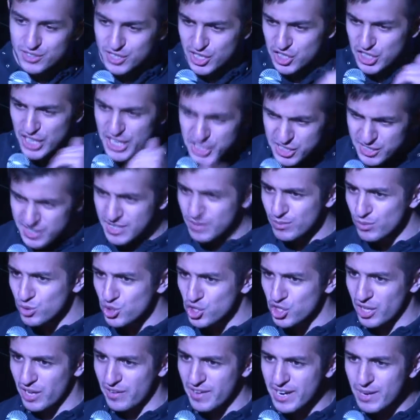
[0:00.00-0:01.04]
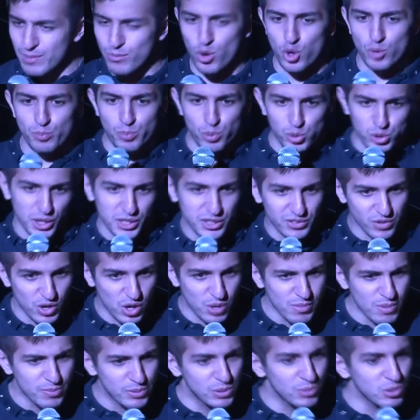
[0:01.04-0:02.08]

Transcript: встречаешься с каким-то человеком, и он путает твое имя,